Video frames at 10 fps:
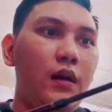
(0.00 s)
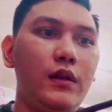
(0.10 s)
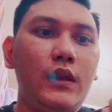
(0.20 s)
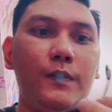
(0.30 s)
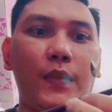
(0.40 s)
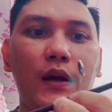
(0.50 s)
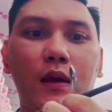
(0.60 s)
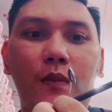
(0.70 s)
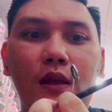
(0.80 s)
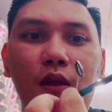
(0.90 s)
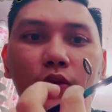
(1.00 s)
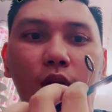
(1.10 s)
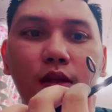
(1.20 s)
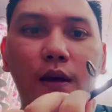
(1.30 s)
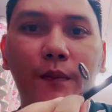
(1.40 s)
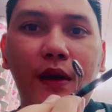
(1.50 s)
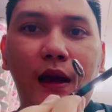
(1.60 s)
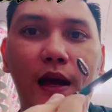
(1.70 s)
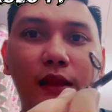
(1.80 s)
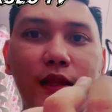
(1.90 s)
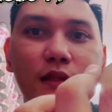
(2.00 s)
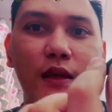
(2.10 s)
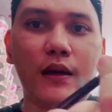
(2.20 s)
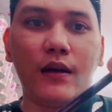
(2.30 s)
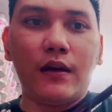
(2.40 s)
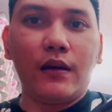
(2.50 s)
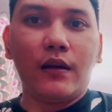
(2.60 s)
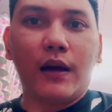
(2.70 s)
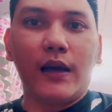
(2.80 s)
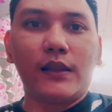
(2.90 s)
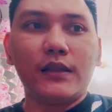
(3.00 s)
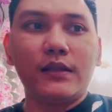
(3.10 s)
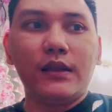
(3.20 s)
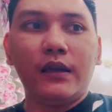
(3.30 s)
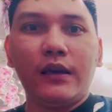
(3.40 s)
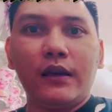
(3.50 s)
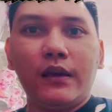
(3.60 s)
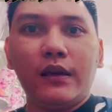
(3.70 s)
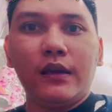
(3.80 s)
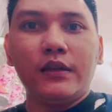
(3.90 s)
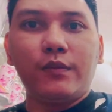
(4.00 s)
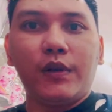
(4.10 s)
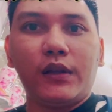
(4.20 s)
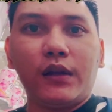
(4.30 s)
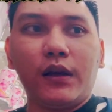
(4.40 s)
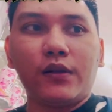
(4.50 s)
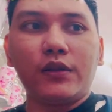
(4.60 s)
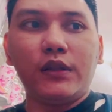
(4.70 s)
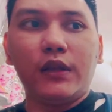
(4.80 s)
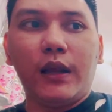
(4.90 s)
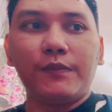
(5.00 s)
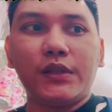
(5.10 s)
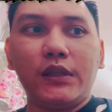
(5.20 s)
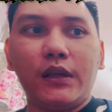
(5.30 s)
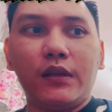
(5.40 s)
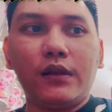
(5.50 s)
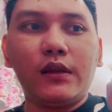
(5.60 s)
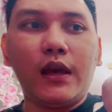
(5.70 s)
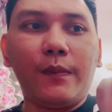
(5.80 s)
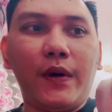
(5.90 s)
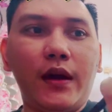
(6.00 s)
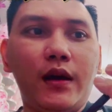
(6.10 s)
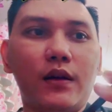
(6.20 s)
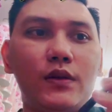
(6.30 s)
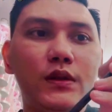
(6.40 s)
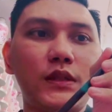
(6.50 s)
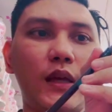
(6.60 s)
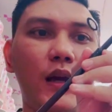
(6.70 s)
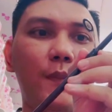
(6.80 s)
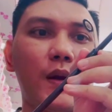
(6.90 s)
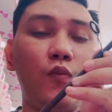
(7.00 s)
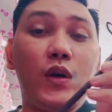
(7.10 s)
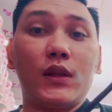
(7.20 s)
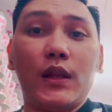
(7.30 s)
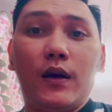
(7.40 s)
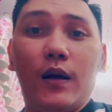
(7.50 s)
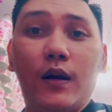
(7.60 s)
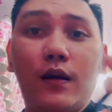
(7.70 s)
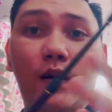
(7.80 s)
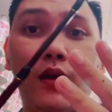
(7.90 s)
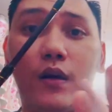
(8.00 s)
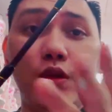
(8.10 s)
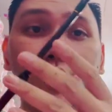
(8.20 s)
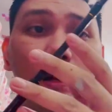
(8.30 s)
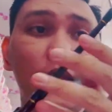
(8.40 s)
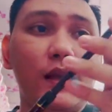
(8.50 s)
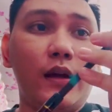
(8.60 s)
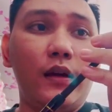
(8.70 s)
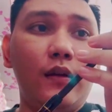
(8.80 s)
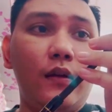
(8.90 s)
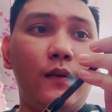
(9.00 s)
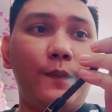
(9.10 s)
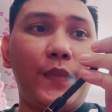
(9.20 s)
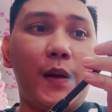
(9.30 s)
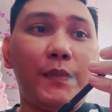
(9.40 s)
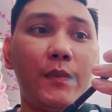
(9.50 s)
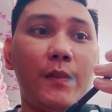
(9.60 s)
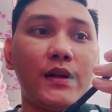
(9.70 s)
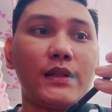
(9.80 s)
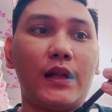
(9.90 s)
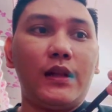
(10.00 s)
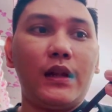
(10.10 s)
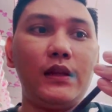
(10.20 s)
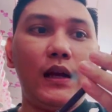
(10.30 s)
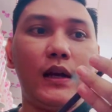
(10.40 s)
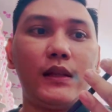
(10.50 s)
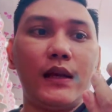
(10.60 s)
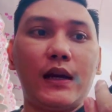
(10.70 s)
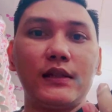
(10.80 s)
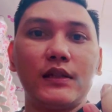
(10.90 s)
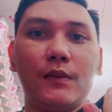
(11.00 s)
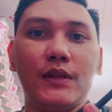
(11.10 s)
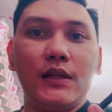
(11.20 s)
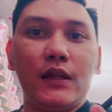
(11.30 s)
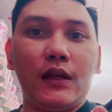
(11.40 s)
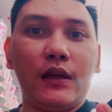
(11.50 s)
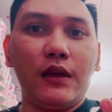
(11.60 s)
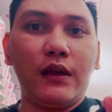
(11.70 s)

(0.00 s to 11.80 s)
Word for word: ini pengelemannya juga sampai ke atas ya ke atas nih sebenarnya harusnya dilap sedikit apa ya saya nggak pernah buat kejoran ya apa memang standarnya ini agak naik ke atas ke besi nih